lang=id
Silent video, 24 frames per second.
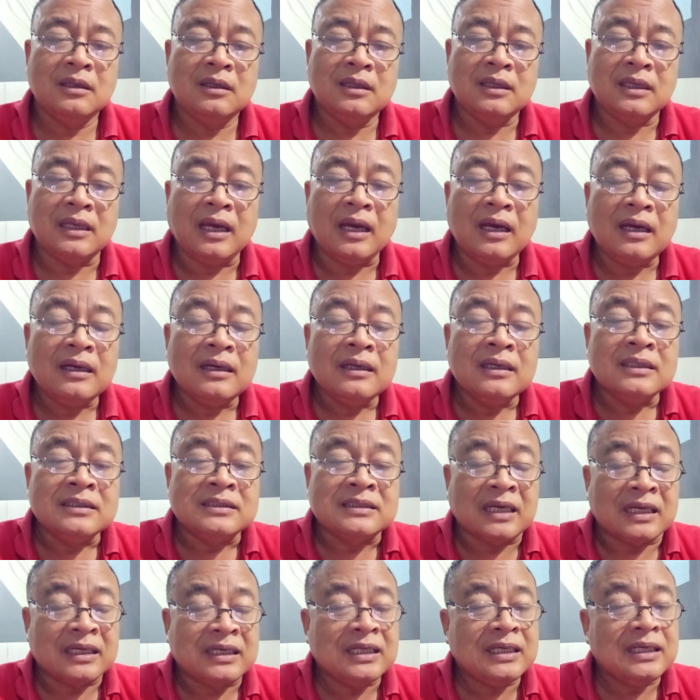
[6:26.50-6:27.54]
ya
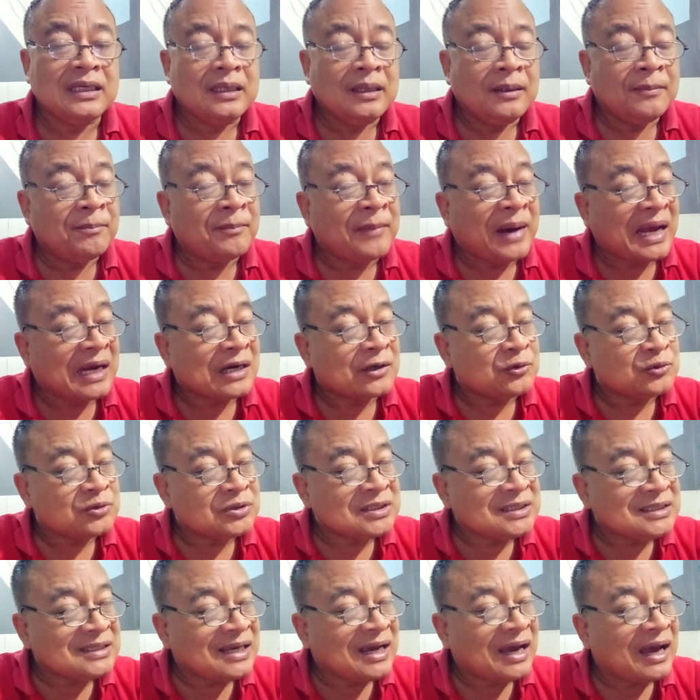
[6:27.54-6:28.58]
jadi
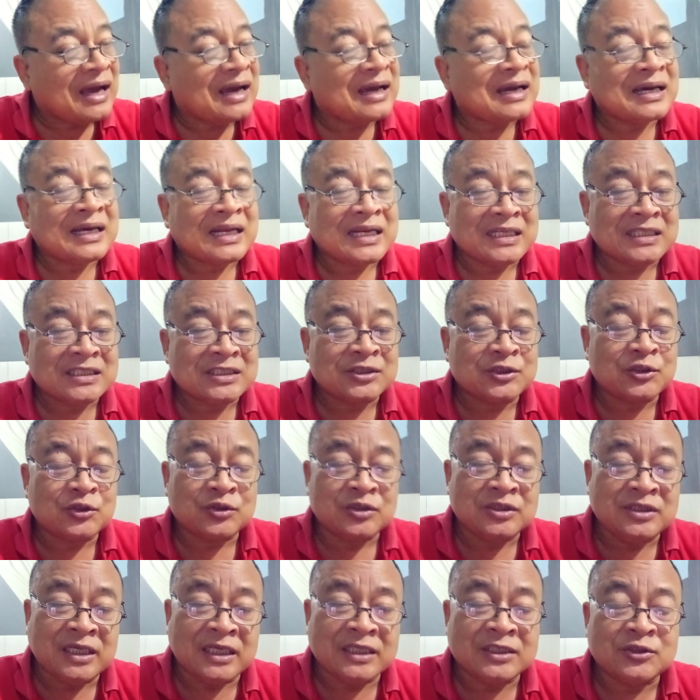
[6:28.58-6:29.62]
manusia
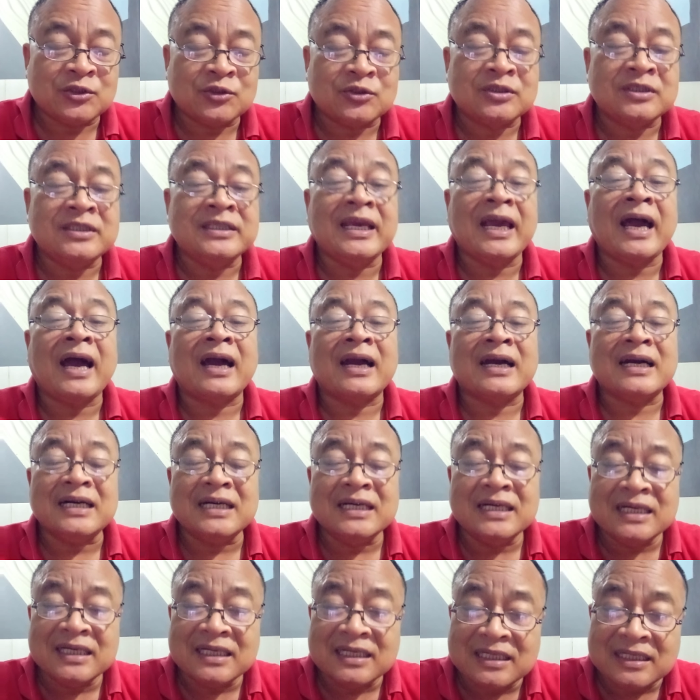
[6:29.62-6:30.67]
Kristus Yesus yang
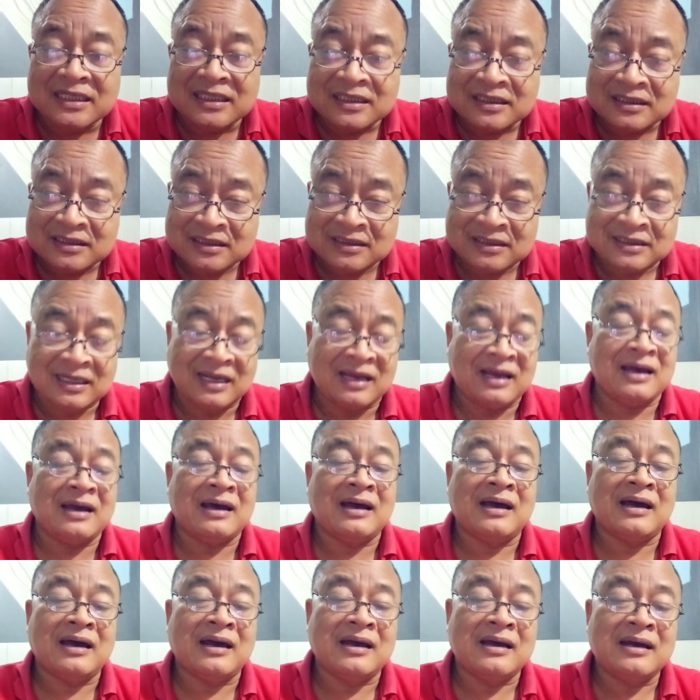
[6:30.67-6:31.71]
esa
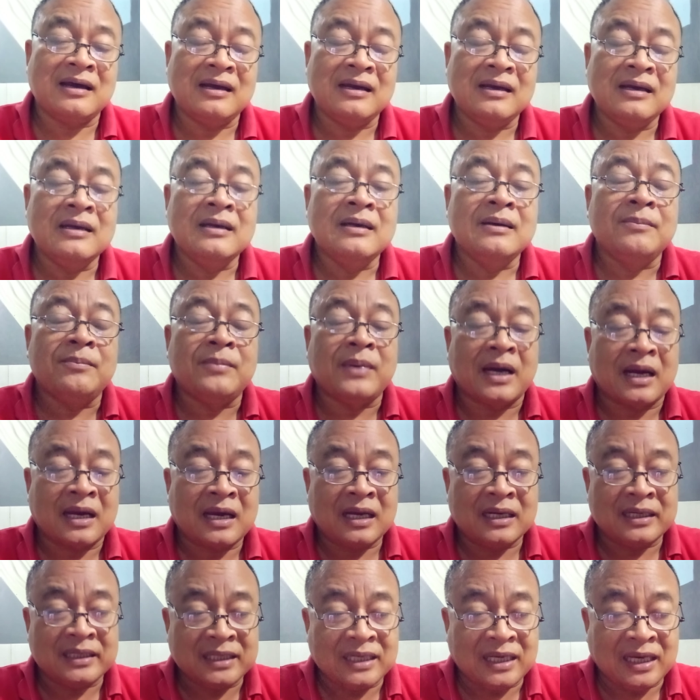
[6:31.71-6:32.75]

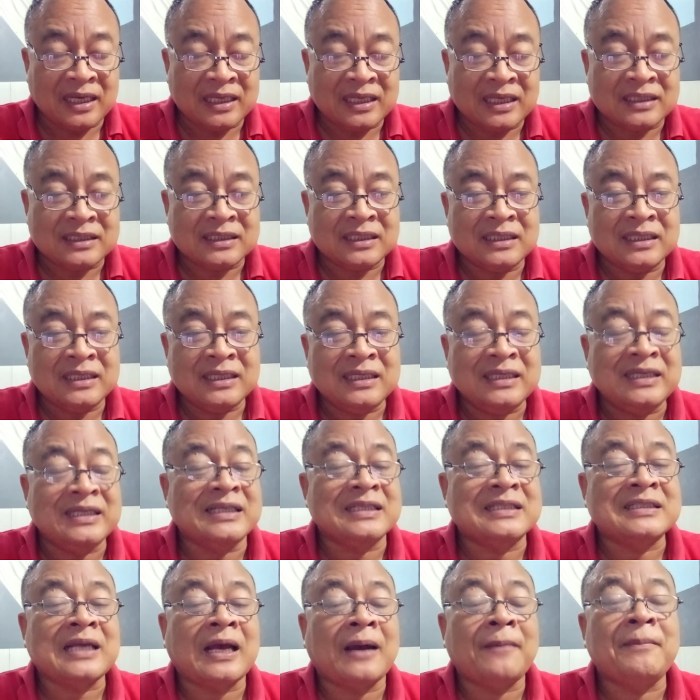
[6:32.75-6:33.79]
Bahkan di ayat ini
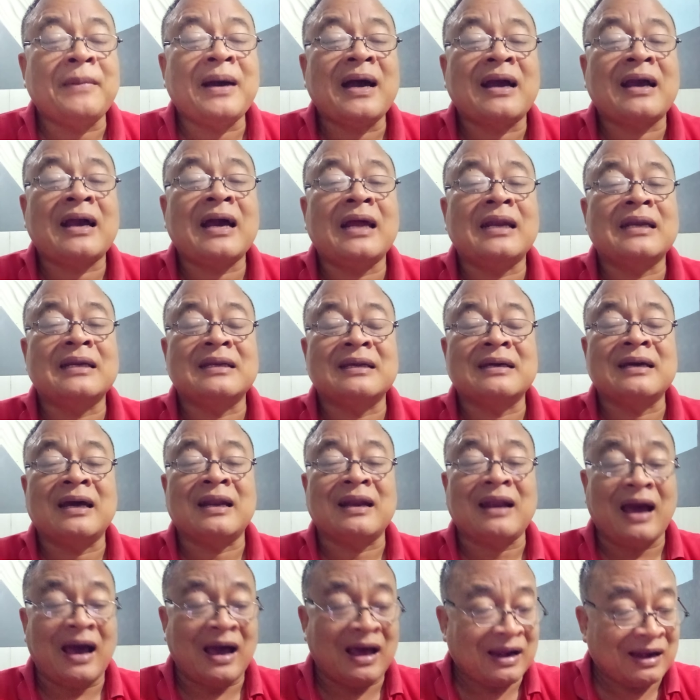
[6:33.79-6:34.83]
disamakan
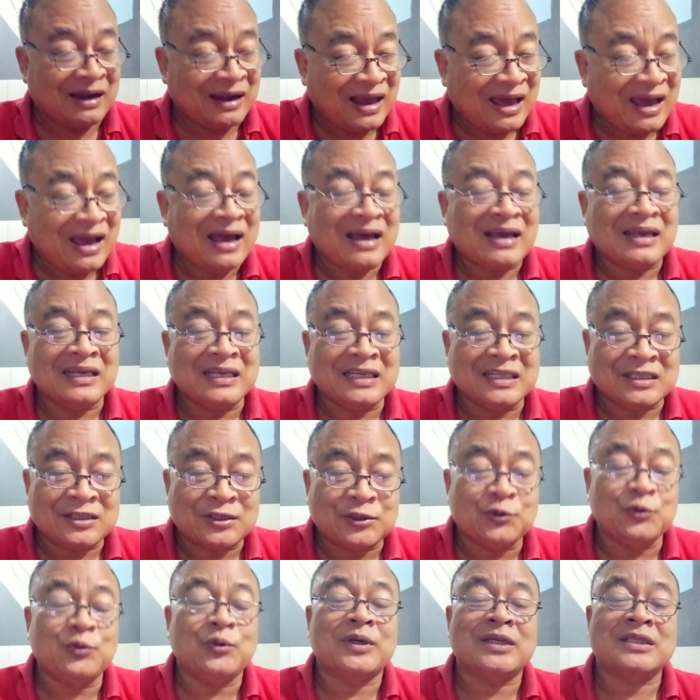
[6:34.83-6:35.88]
dengan Allah
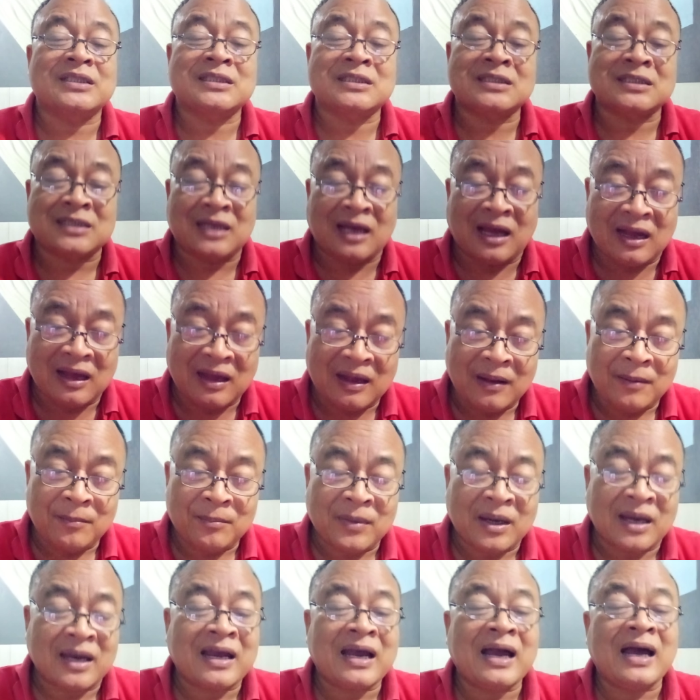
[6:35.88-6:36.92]
itu Esa,
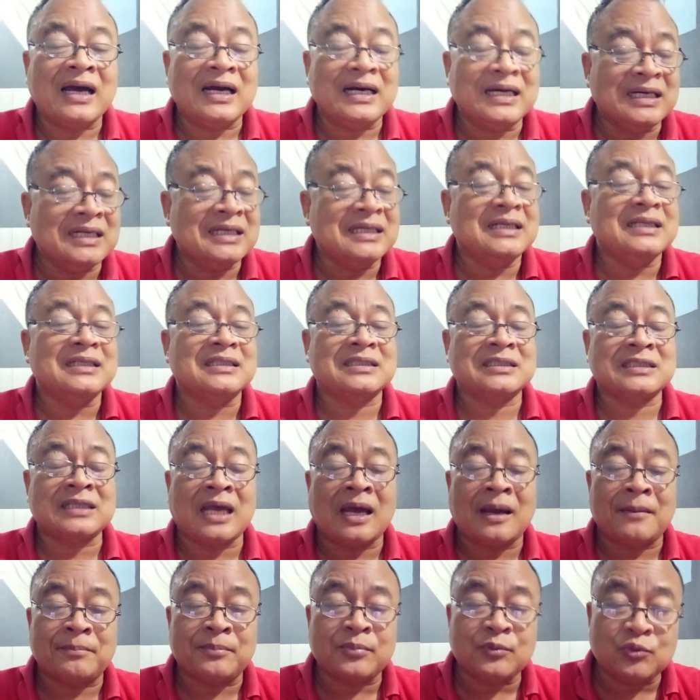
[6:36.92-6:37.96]
maka
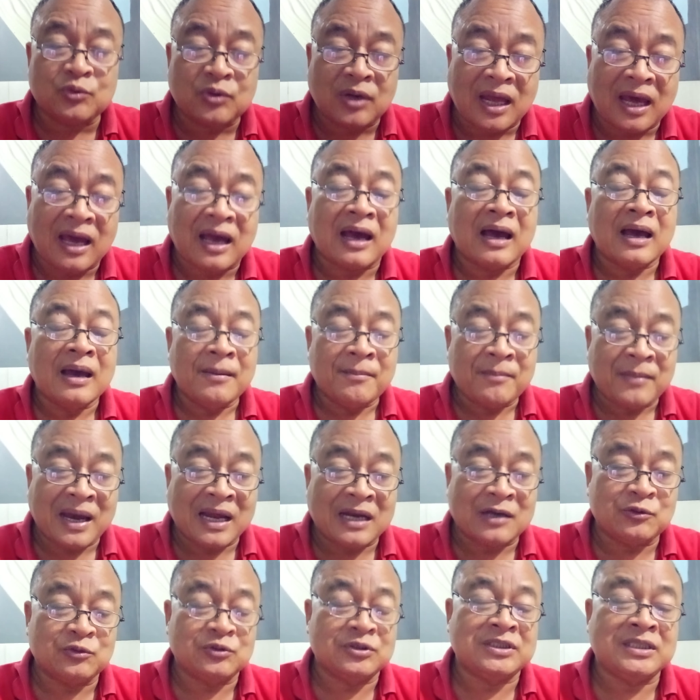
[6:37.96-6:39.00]
Esa pula
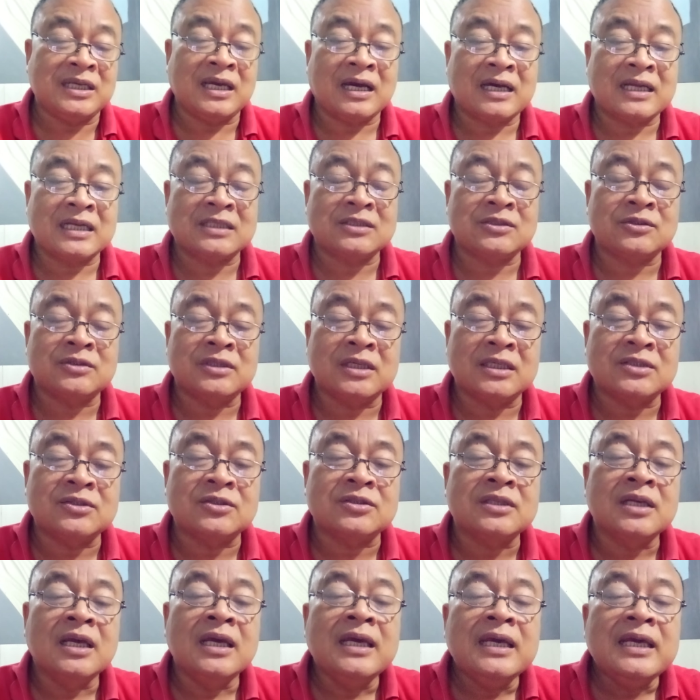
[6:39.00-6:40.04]
manusia Kristus
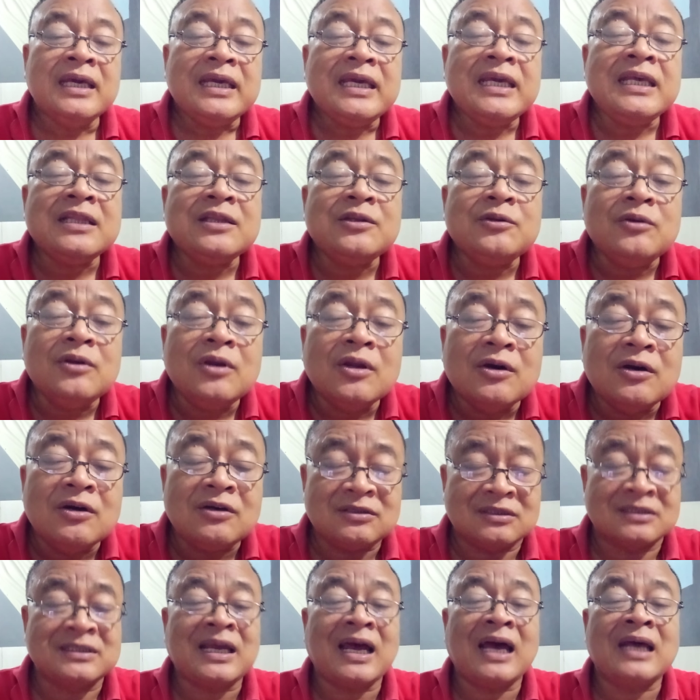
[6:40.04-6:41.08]
Yesus. Itu
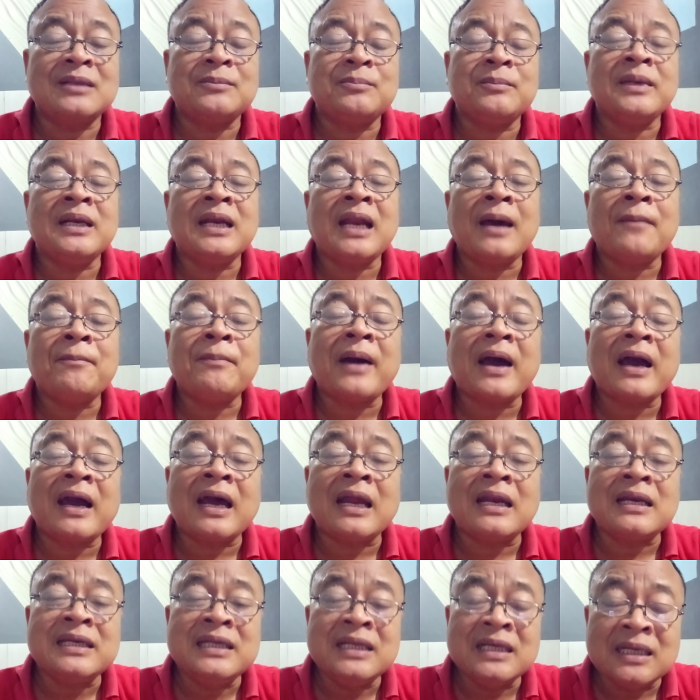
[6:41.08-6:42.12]
loh saat
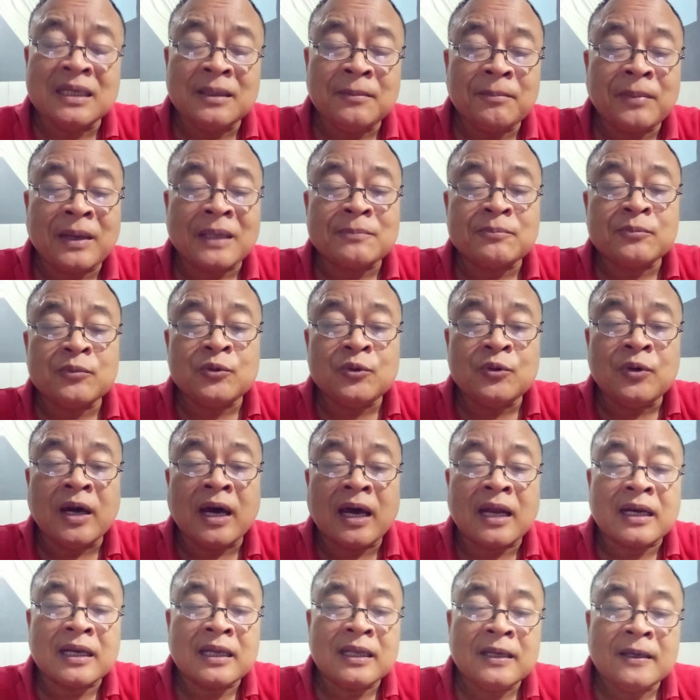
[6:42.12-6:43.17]
menampakkan diri 40
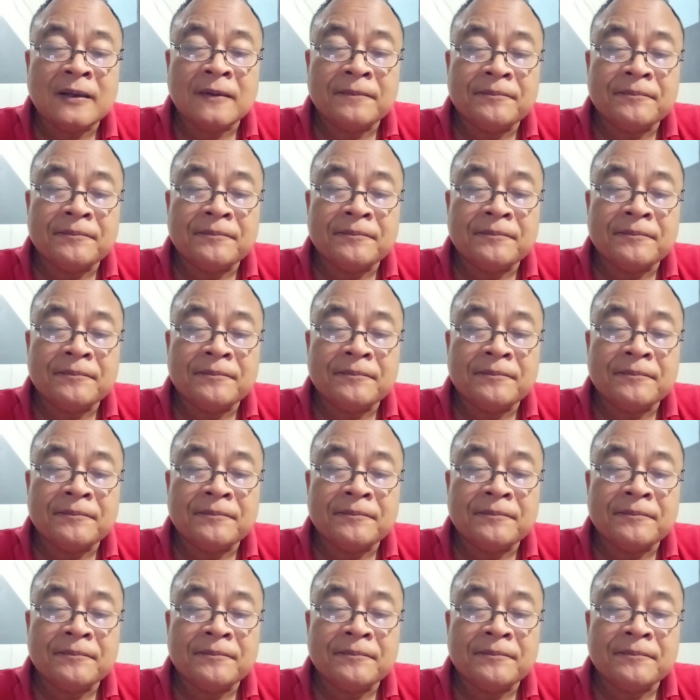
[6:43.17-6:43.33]
hari.